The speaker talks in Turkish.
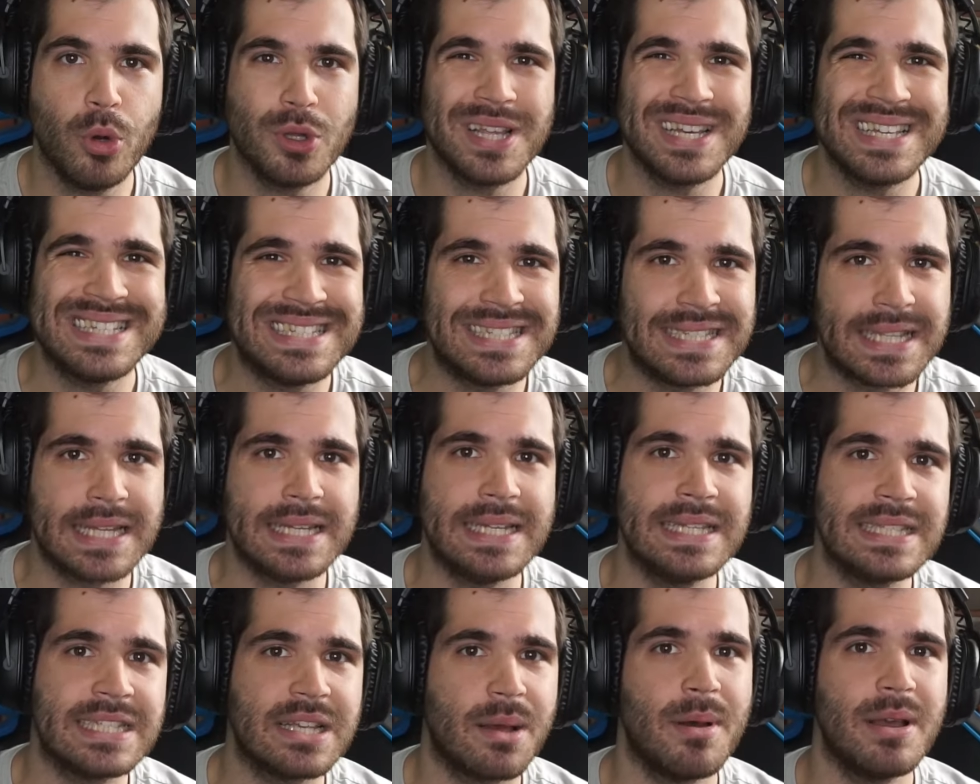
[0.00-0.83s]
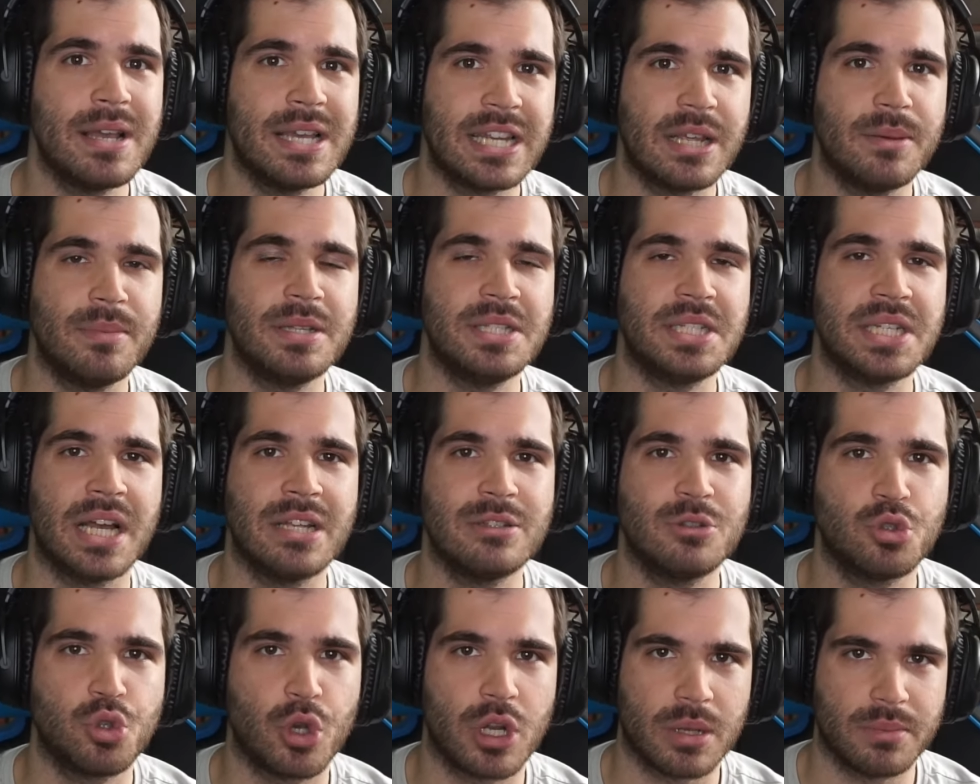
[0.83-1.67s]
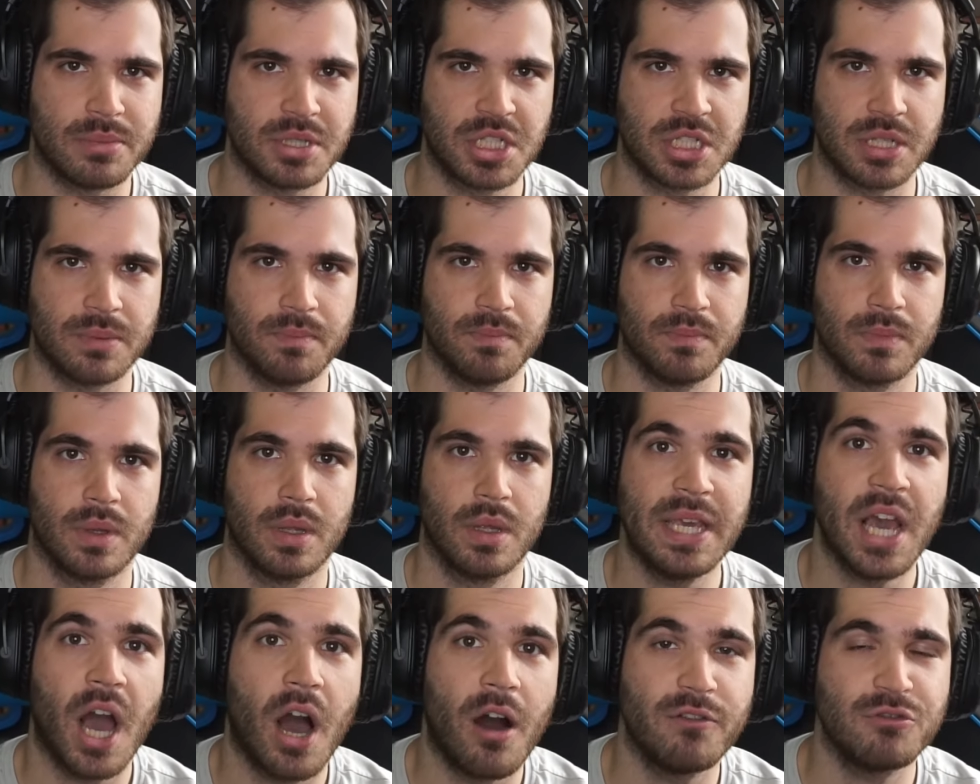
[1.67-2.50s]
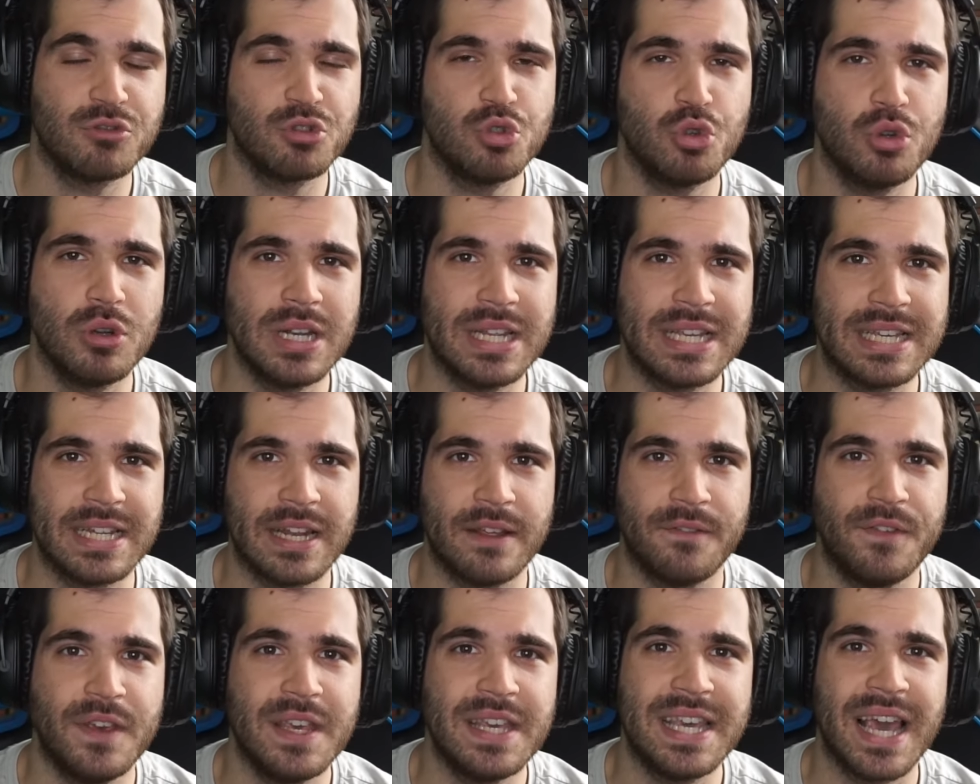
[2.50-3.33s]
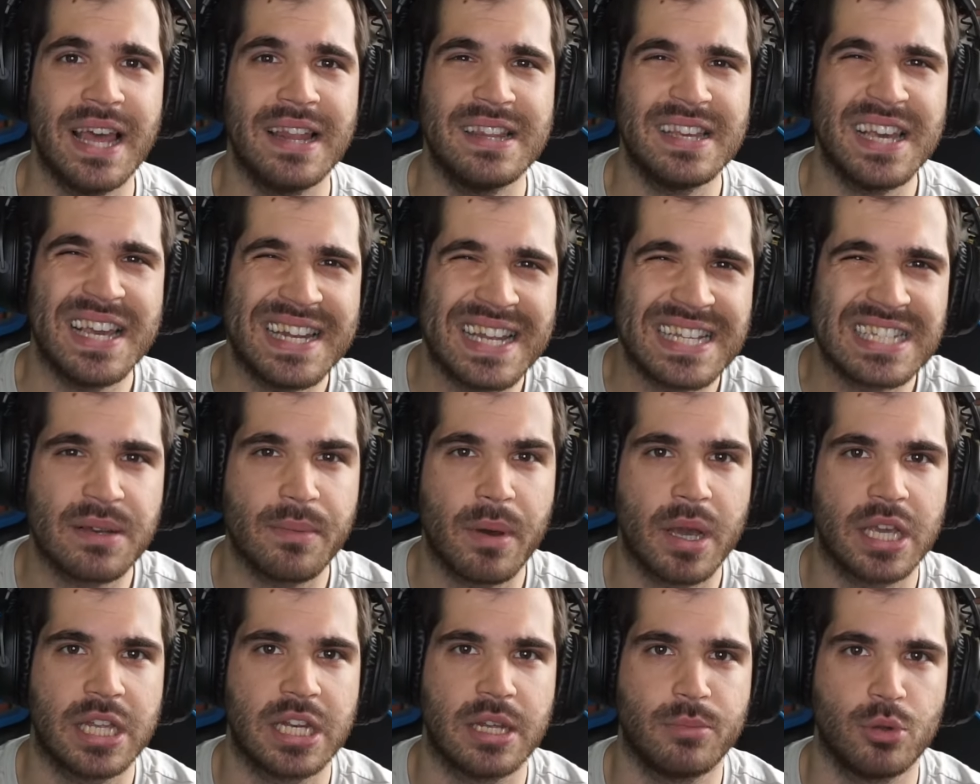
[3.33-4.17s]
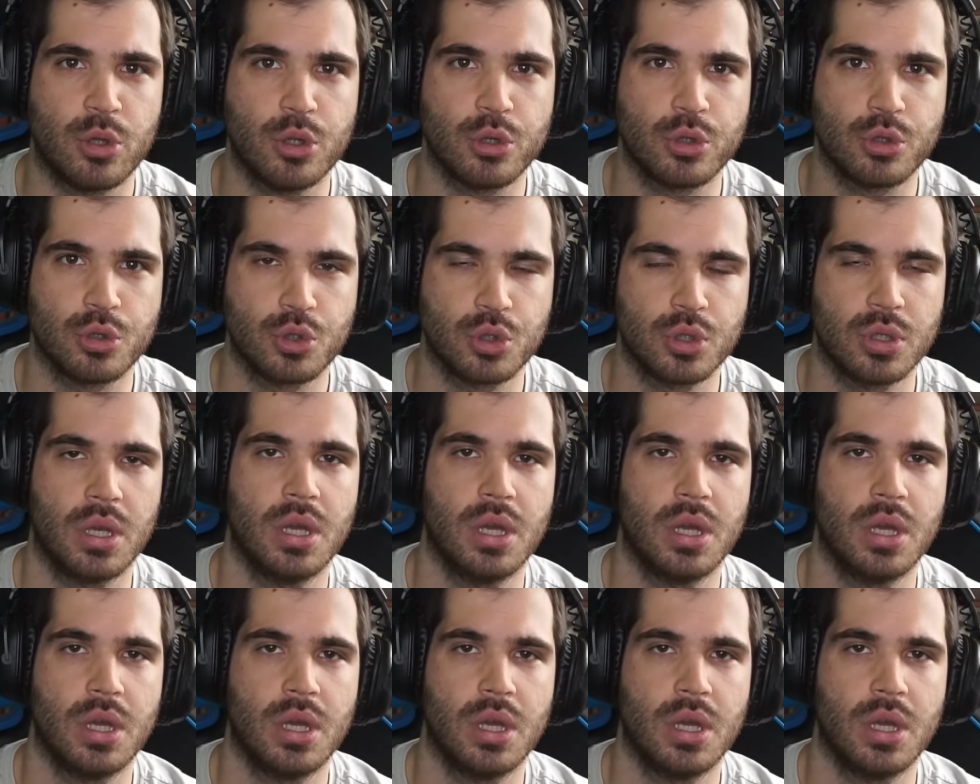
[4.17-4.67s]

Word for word: Bu moda istediğin zaman girebileceğinizi söylemiştim. Peki hafta sonu ligine, weekend lige ne zaman girebiliyoruz?